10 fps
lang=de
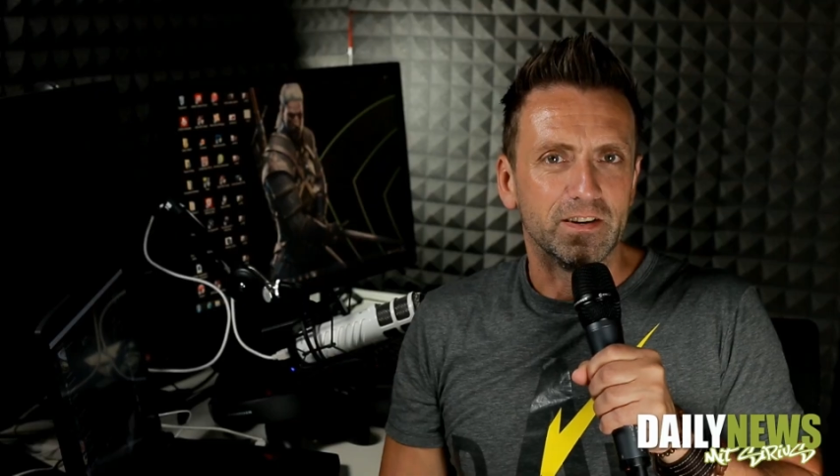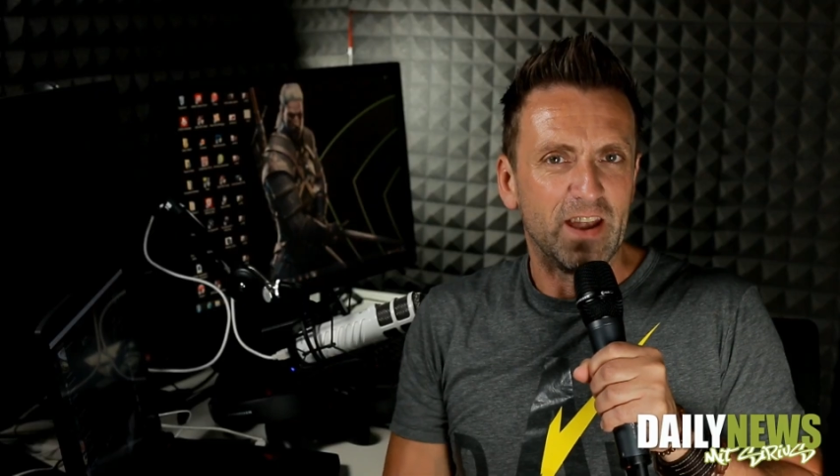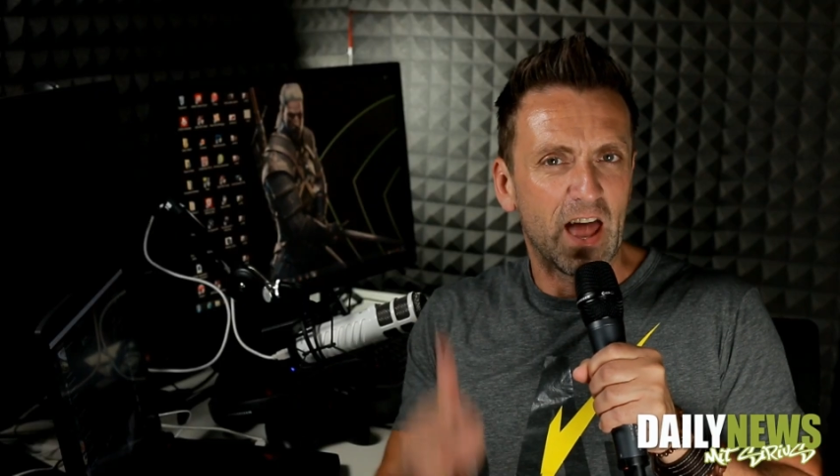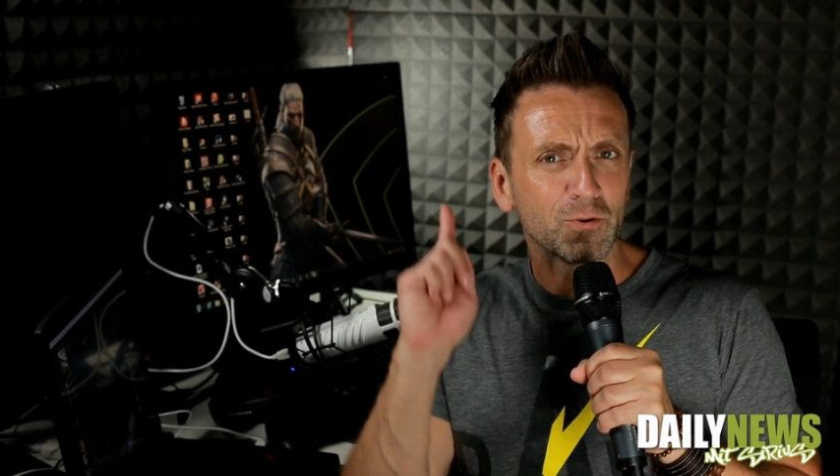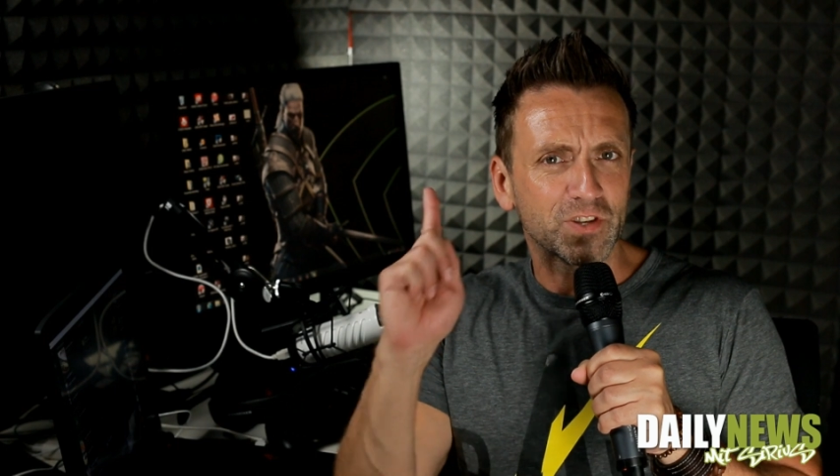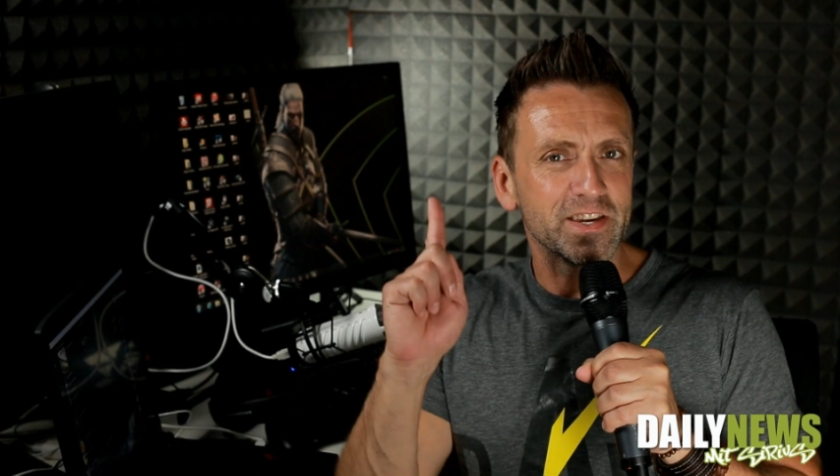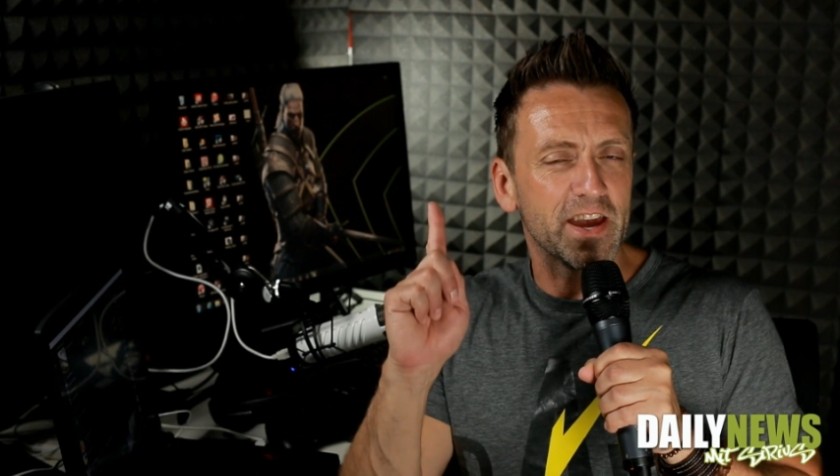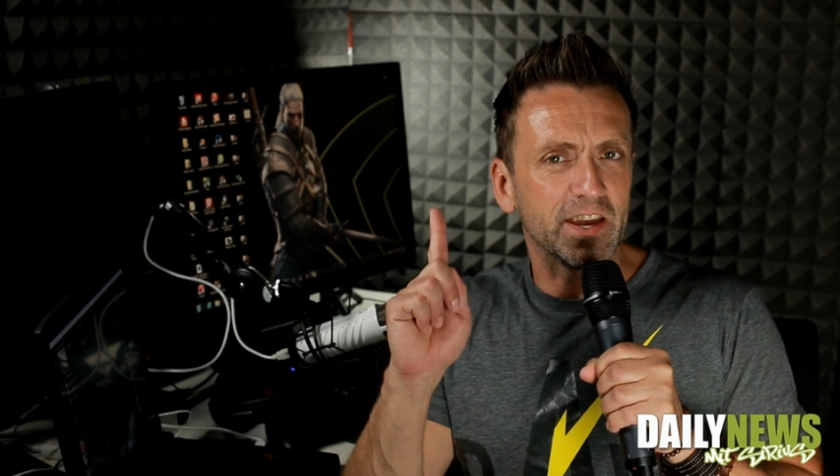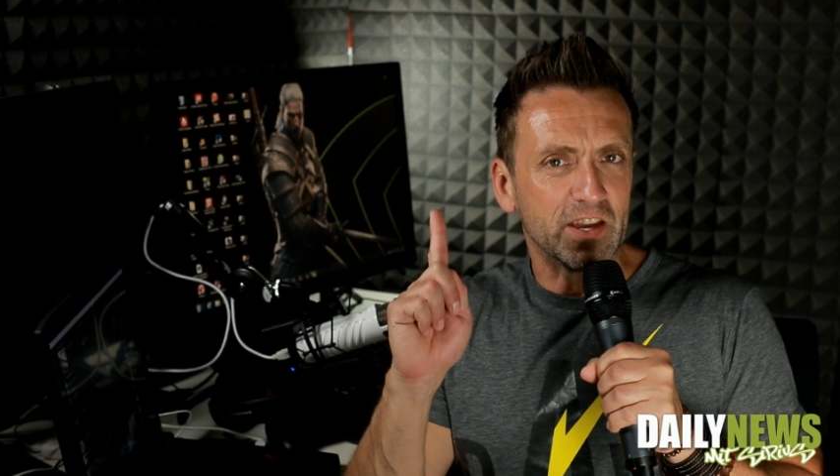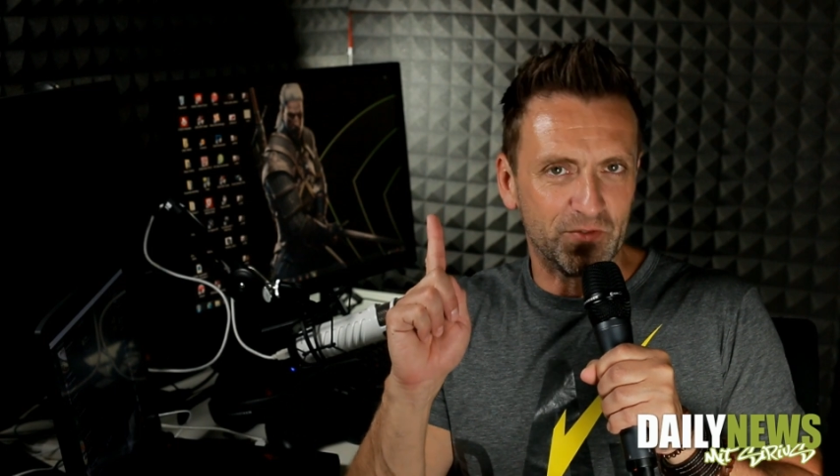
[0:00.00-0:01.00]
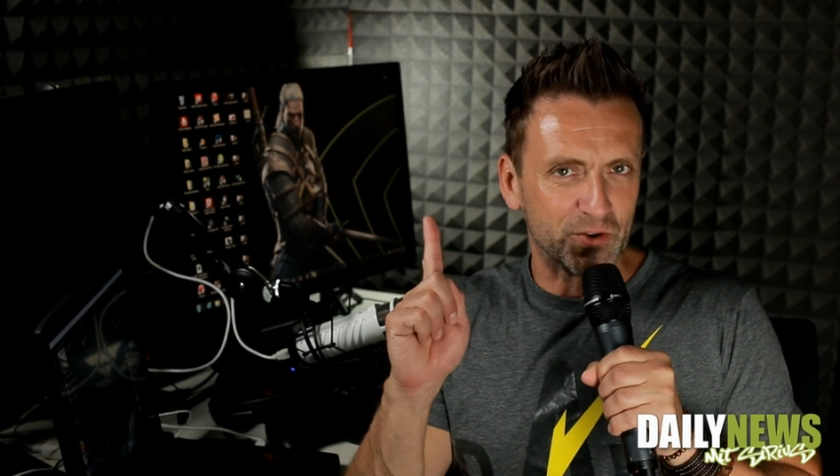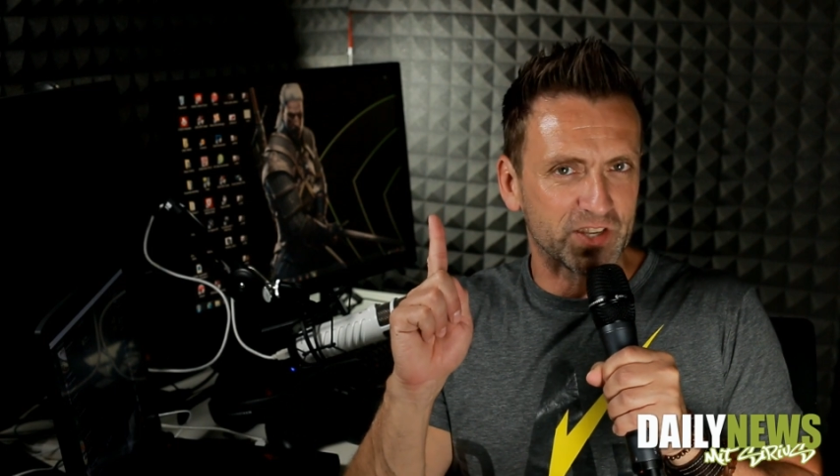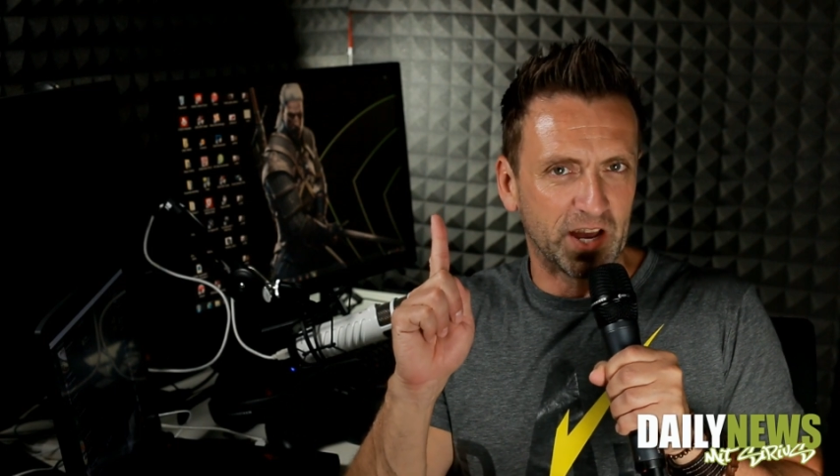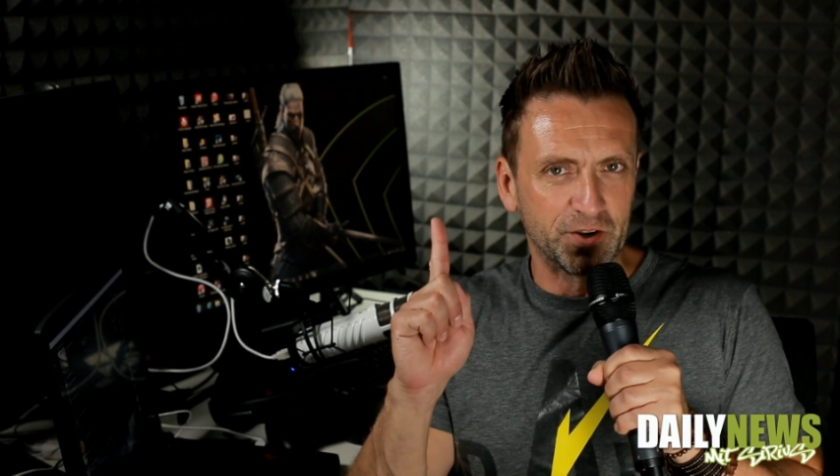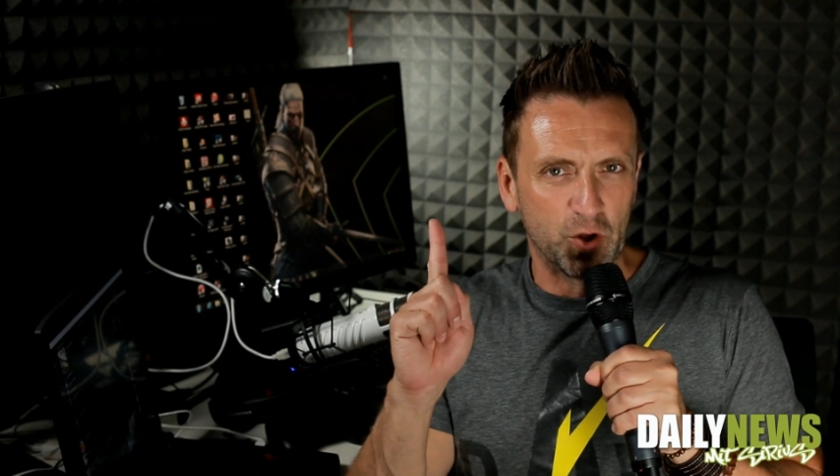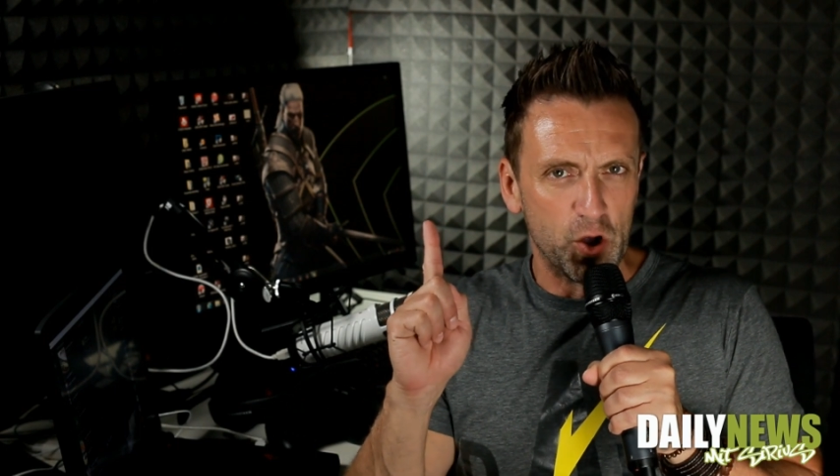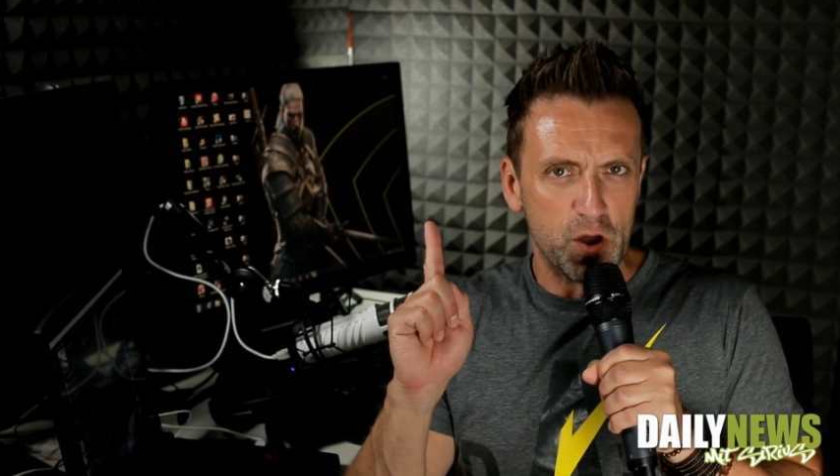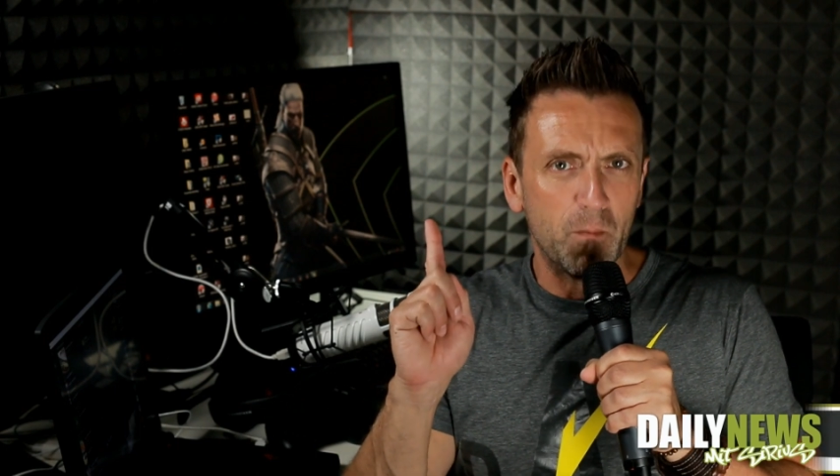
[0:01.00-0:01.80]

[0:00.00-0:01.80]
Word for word: Laut EA wird es eine neue